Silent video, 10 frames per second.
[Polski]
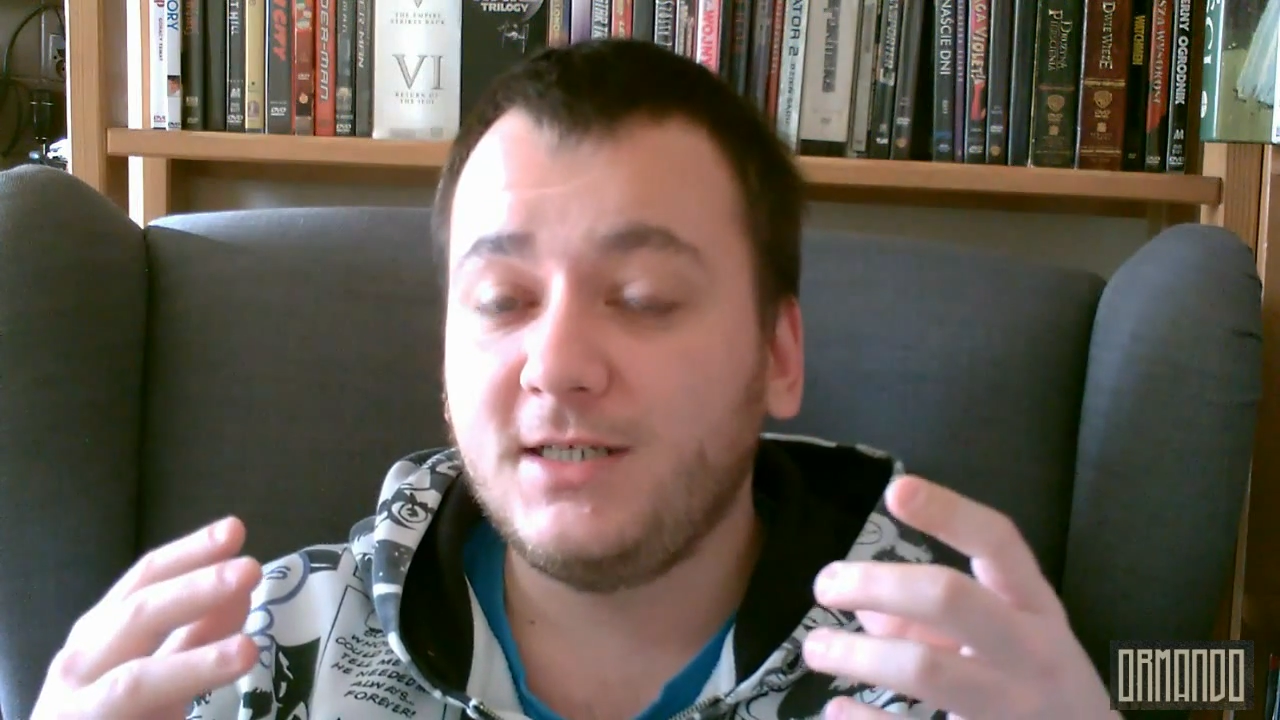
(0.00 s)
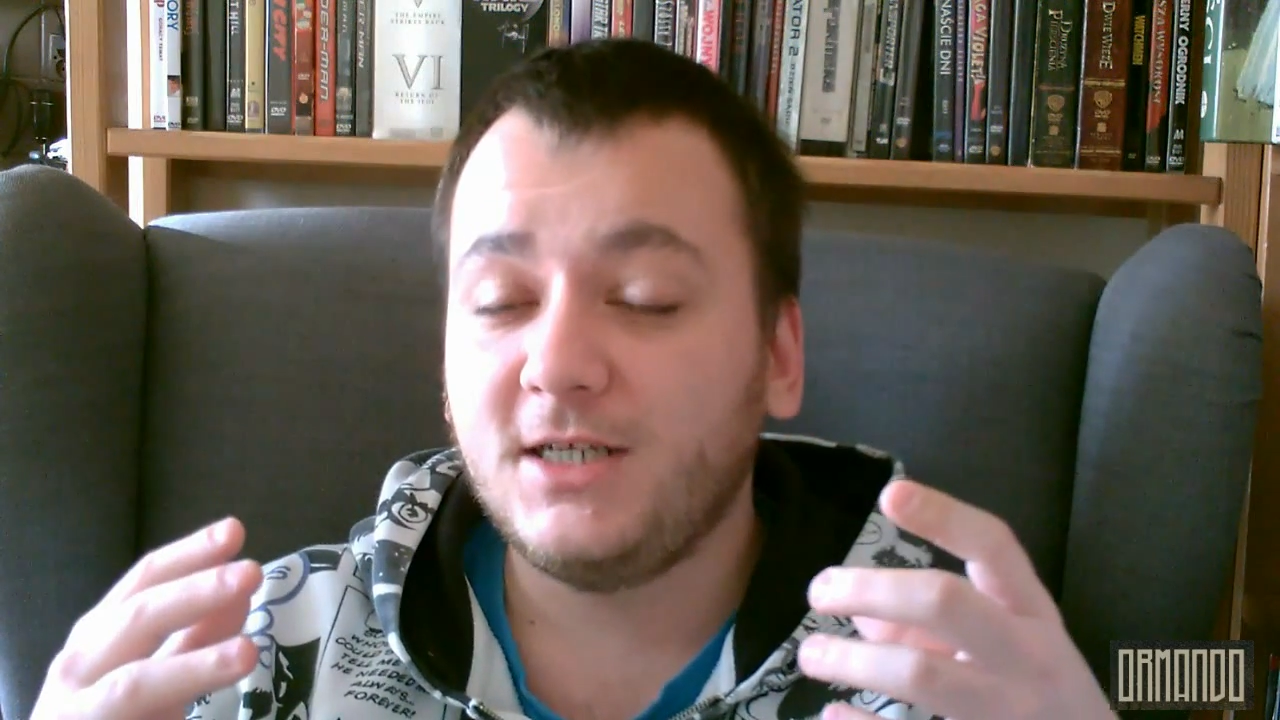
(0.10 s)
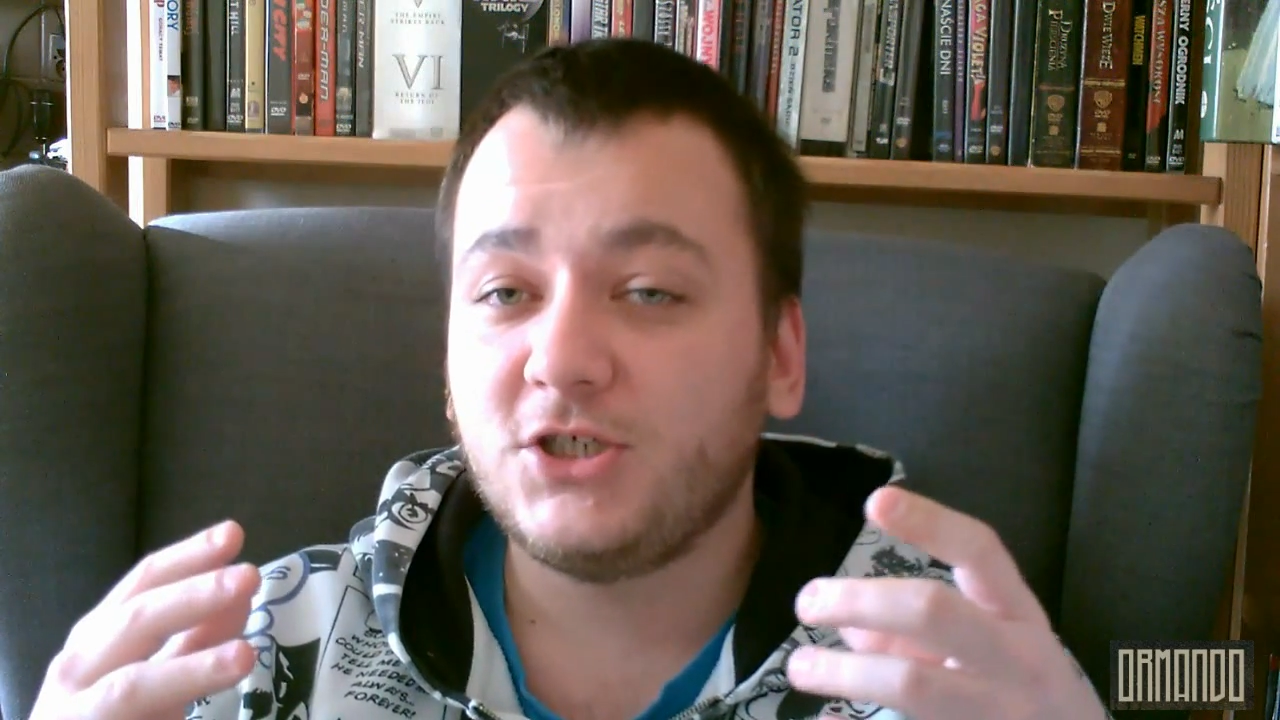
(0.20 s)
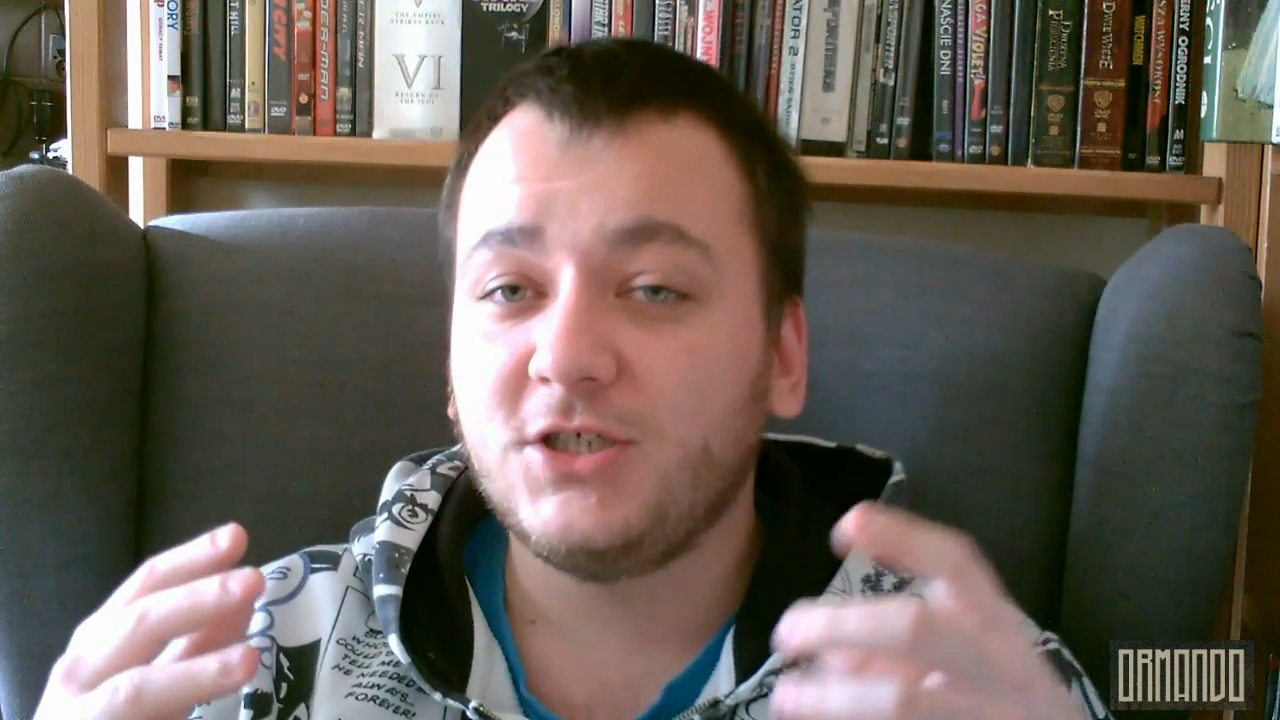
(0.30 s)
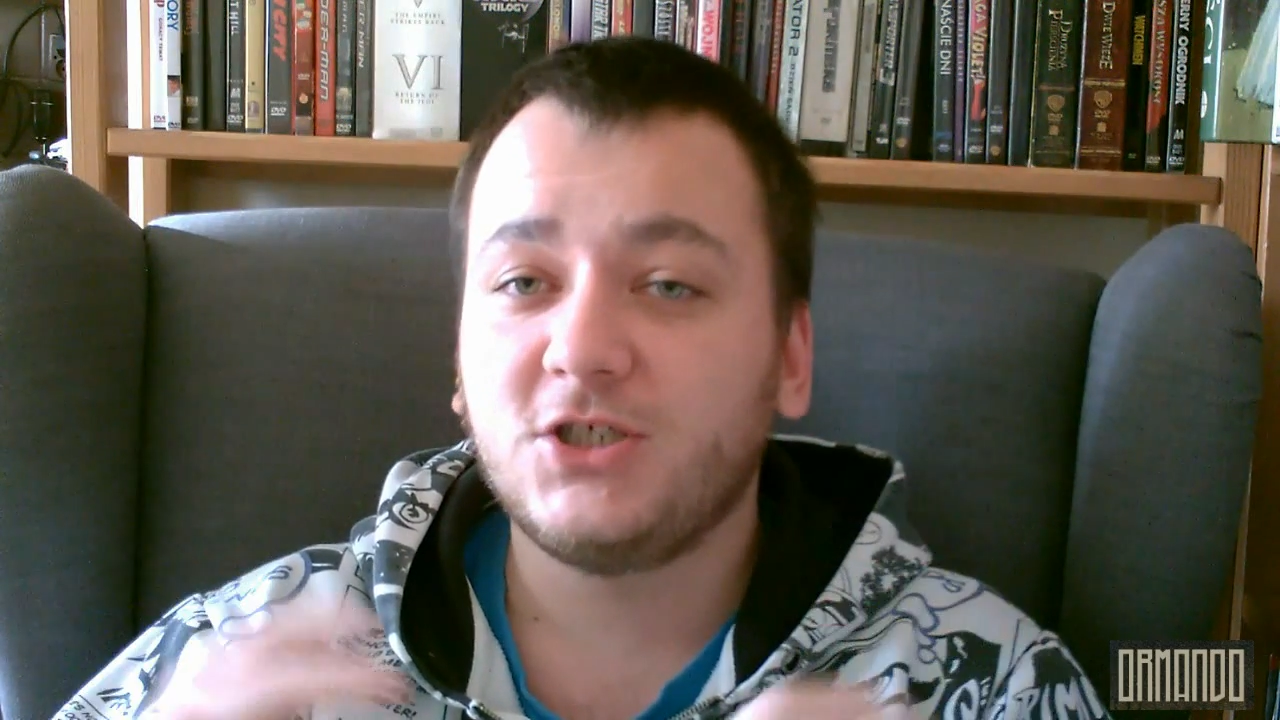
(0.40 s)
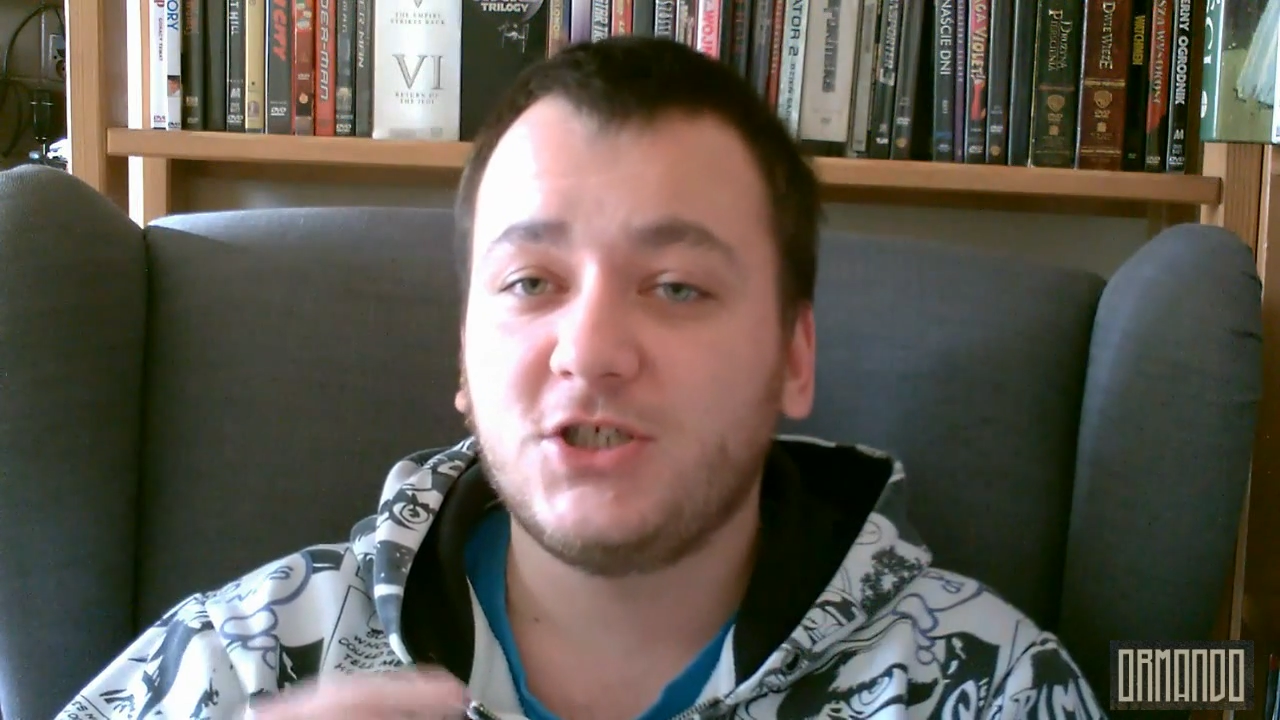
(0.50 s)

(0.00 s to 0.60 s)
niesie,